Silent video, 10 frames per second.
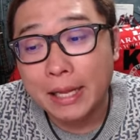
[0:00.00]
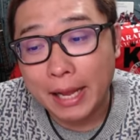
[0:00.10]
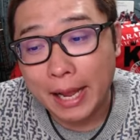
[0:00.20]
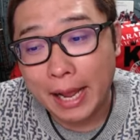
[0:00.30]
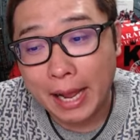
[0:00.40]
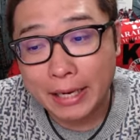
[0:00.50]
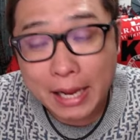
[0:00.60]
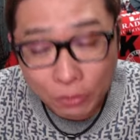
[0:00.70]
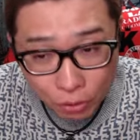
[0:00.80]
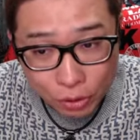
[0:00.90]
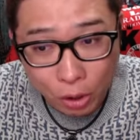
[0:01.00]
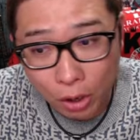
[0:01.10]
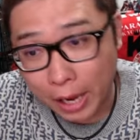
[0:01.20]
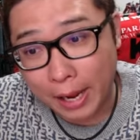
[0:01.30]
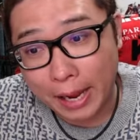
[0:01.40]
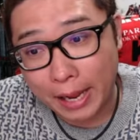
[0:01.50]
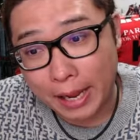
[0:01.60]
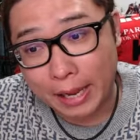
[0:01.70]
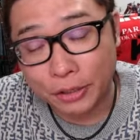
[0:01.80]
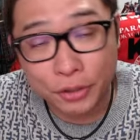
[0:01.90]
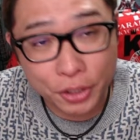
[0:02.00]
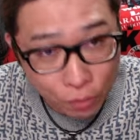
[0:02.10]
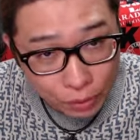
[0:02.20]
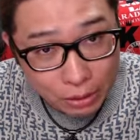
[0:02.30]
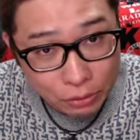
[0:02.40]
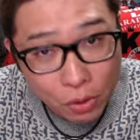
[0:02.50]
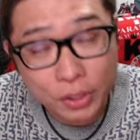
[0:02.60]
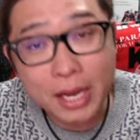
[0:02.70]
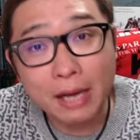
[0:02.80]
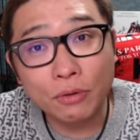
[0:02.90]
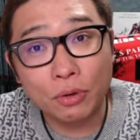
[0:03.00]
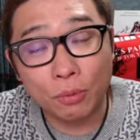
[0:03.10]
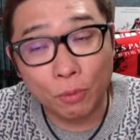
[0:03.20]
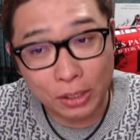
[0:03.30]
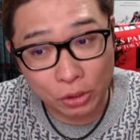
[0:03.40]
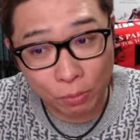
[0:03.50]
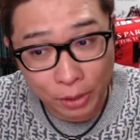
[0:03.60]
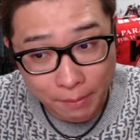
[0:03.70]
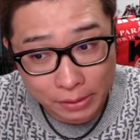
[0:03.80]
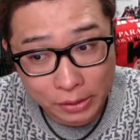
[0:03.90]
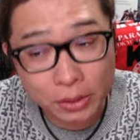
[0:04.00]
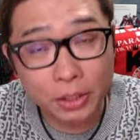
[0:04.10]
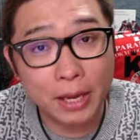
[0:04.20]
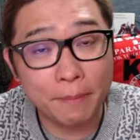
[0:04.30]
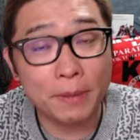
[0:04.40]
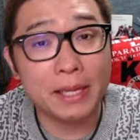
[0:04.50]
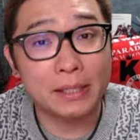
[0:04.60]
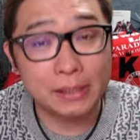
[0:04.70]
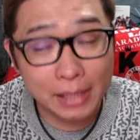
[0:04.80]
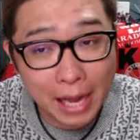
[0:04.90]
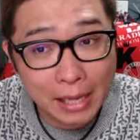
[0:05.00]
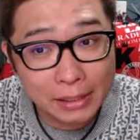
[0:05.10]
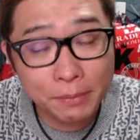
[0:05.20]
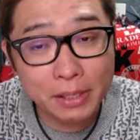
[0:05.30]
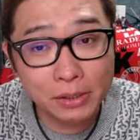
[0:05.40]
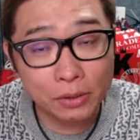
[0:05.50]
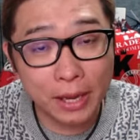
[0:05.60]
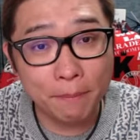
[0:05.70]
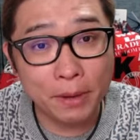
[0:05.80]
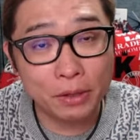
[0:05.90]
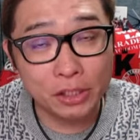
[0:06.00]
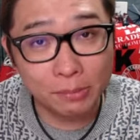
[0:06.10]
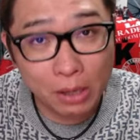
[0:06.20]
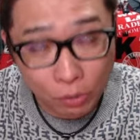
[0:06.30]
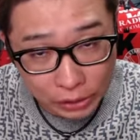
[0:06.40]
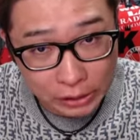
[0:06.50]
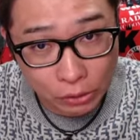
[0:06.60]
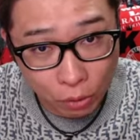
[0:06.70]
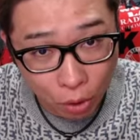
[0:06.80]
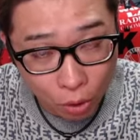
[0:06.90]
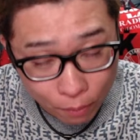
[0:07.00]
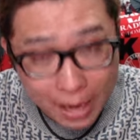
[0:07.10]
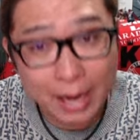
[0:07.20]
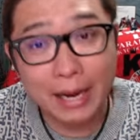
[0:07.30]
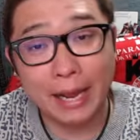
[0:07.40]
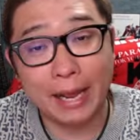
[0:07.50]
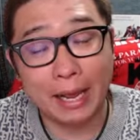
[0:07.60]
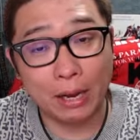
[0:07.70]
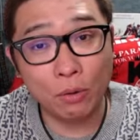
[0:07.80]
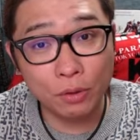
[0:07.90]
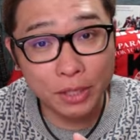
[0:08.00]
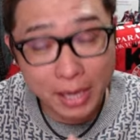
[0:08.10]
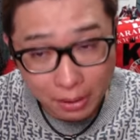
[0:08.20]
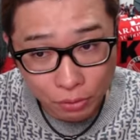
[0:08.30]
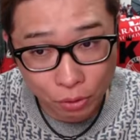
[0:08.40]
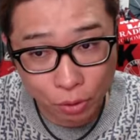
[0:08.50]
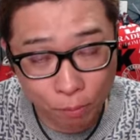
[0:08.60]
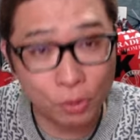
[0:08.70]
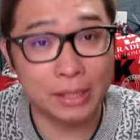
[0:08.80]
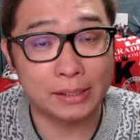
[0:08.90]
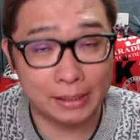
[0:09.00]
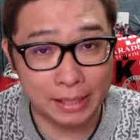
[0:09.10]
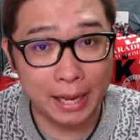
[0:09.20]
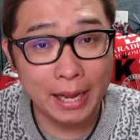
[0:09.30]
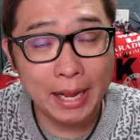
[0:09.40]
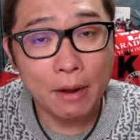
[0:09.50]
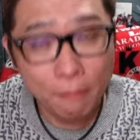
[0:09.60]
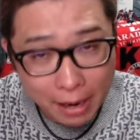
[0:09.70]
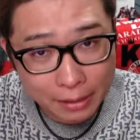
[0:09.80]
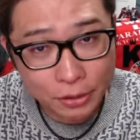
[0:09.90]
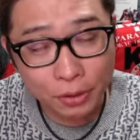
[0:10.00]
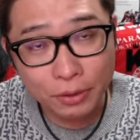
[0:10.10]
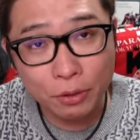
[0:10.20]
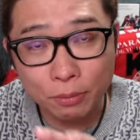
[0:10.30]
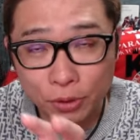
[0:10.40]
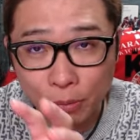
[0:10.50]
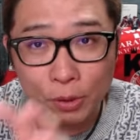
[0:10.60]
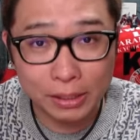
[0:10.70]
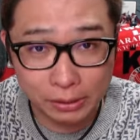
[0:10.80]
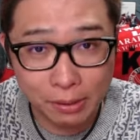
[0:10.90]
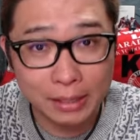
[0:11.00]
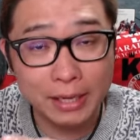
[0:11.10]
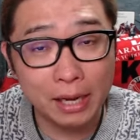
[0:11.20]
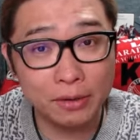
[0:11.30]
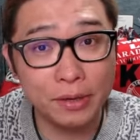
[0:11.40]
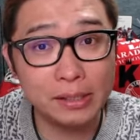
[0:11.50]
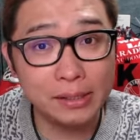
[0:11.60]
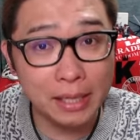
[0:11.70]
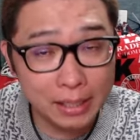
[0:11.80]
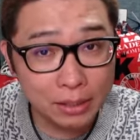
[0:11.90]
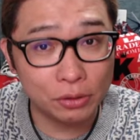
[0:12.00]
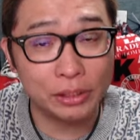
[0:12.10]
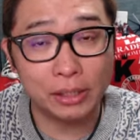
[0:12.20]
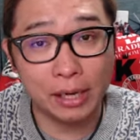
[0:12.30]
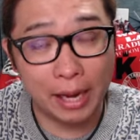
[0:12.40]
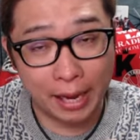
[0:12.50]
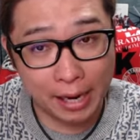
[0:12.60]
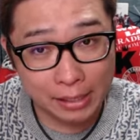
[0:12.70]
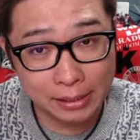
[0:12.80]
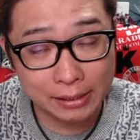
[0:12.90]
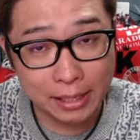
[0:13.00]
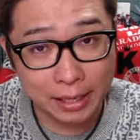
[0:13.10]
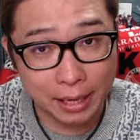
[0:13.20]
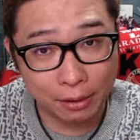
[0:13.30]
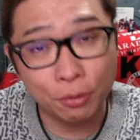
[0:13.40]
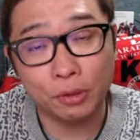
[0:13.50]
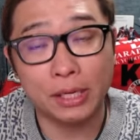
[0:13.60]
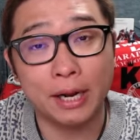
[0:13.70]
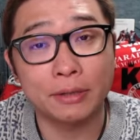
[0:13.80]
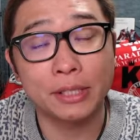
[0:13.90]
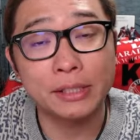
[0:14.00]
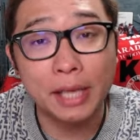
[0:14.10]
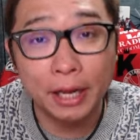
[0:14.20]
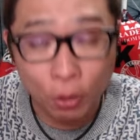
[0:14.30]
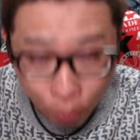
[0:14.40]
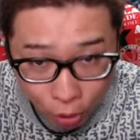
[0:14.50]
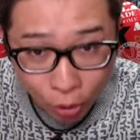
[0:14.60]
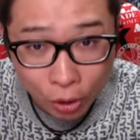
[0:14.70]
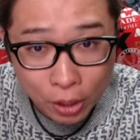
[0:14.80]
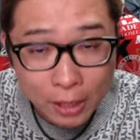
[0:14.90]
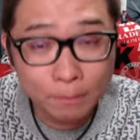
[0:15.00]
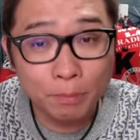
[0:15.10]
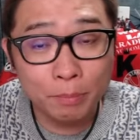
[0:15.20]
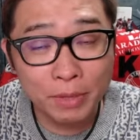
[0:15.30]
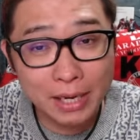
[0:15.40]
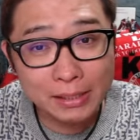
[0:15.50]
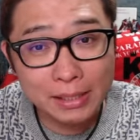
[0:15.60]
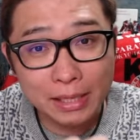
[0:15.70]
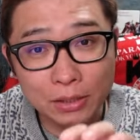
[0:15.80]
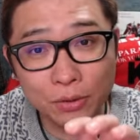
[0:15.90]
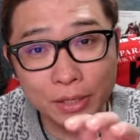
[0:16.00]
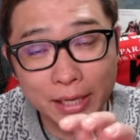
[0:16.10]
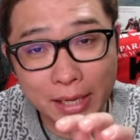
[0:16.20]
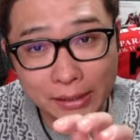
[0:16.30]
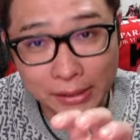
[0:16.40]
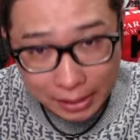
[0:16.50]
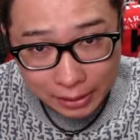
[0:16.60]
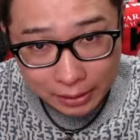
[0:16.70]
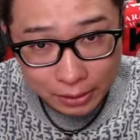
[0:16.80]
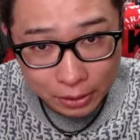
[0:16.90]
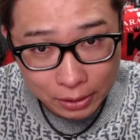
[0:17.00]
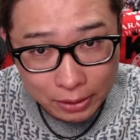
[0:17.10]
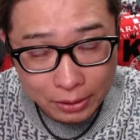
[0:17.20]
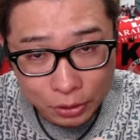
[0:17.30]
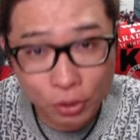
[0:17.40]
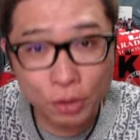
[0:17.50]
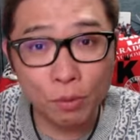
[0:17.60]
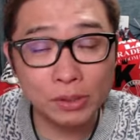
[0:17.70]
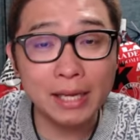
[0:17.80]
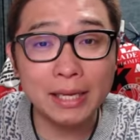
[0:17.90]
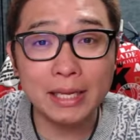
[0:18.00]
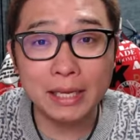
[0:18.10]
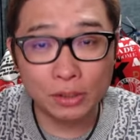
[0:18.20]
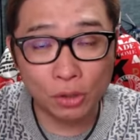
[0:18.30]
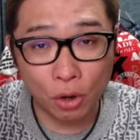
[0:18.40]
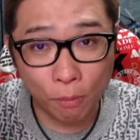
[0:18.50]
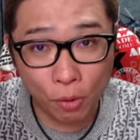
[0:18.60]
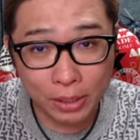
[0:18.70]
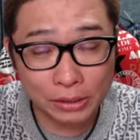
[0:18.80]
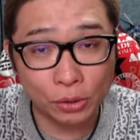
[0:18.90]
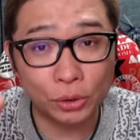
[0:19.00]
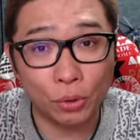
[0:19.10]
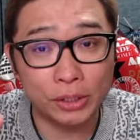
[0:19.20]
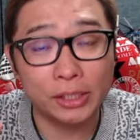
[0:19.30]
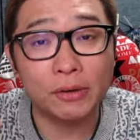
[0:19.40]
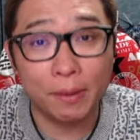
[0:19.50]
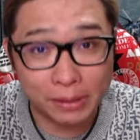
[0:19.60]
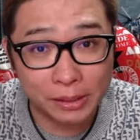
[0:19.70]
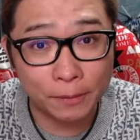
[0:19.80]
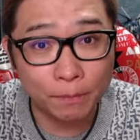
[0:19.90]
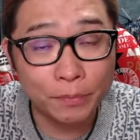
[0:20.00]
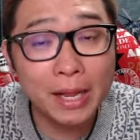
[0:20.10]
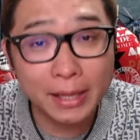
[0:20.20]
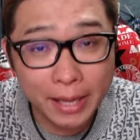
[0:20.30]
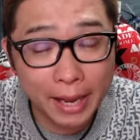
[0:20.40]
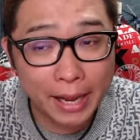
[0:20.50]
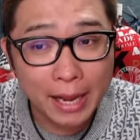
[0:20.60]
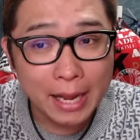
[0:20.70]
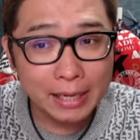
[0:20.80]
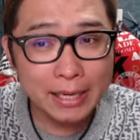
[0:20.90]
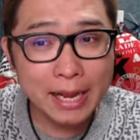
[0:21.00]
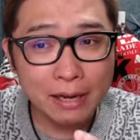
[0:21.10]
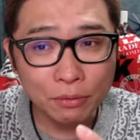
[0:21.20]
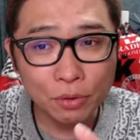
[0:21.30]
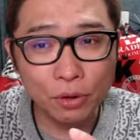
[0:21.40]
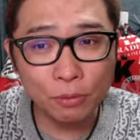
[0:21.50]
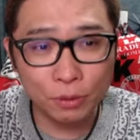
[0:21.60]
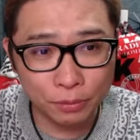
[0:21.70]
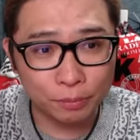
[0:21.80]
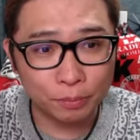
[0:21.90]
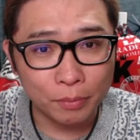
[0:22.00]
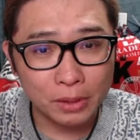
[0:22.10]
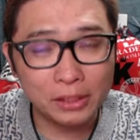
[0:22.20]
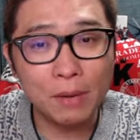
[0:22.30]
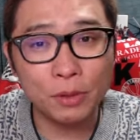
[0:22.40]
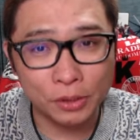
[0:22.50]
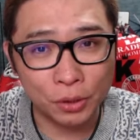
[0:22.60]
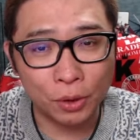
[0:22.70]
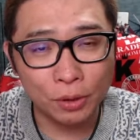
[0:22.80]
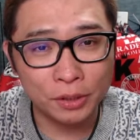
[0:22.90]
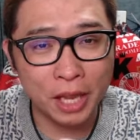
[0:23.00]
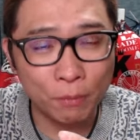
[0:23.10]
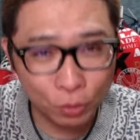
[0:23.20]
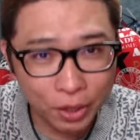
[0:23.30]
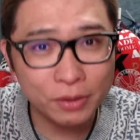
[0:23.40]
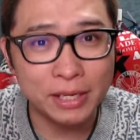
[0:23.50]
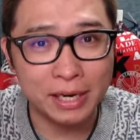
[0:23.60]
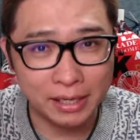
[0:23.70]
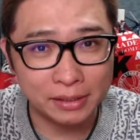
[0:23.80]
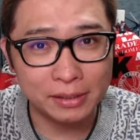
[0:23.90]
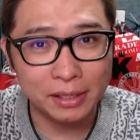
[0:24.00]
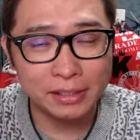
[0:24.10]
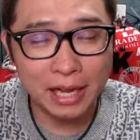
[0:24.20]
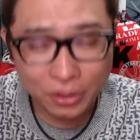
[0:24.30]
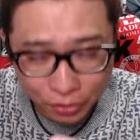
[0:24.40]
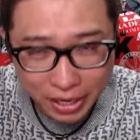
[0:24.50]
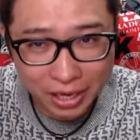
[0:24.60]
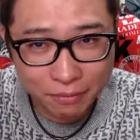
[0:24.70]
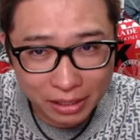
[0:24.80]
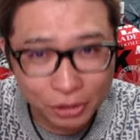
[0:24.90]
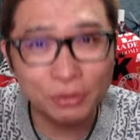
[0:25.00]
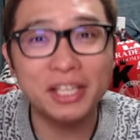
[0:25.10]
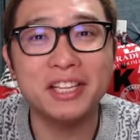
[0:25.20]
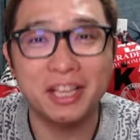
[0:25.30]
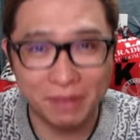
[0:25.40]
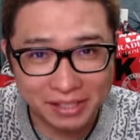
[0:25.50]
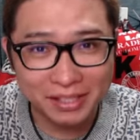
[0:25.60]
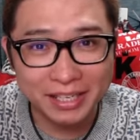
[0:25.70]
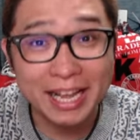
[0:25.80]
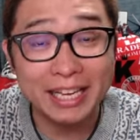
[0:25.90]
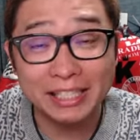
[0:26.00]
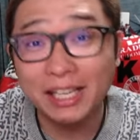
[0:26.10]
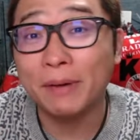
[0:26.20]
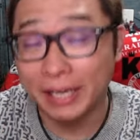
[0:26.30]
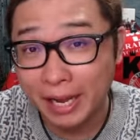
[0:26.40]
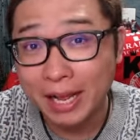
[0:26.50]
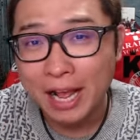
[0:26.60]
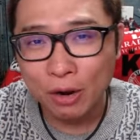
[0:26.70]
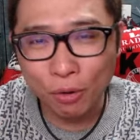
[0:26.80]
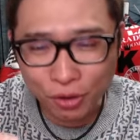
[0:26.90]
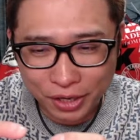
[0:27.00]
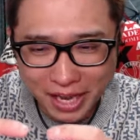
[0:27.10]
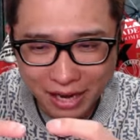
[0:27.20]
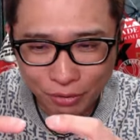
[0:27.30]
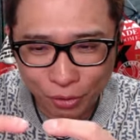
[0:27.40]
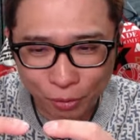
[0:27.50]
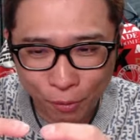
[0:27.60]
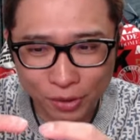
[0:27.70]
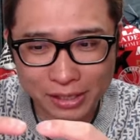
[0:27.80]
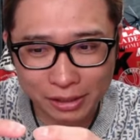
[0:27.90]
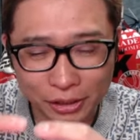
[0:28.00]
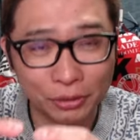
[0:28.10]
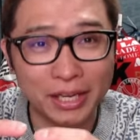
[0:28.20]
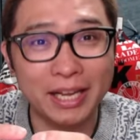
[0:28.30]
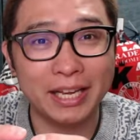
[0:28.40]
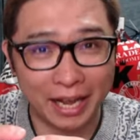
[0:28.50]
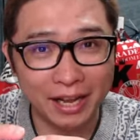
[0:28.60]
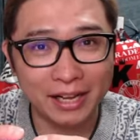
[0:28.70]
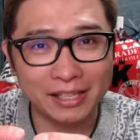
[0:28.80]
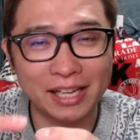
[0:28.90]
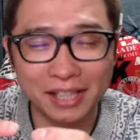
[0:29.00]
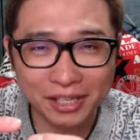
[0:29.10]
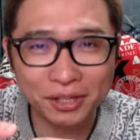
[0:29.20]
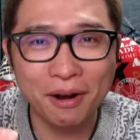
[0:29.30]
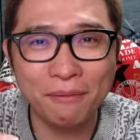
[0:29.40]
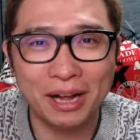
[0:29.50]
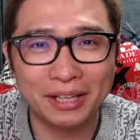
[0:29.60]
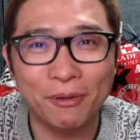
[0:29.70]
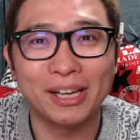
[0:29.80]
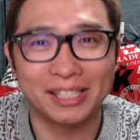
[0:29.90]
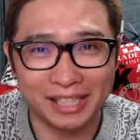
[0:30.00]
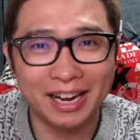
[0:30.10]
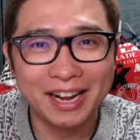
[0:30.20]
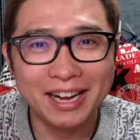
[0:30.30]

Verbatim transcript: えー、200ドルの、えー、入金を行うと200ドルのボーナスをもらえますよっていうキャンペーンなんですが、ズーム X のキャンペーンの一番美味しいところは、えー、この200ドルのボーナスですね、は、200ドル分のボーナスは 200USDT として、えー、換算されて付与されるんですけれども、皆さんの入れた資金よりも先にそのボーナスを消費してくれます。なんで、200ドル分、しかもですよ、デモトレードじゃないです。ちゃんと利益は出金できます。利益にした場合ね。この200ドルのボーナスは出金できんで。さすがにそれはもう頭おかしいやん。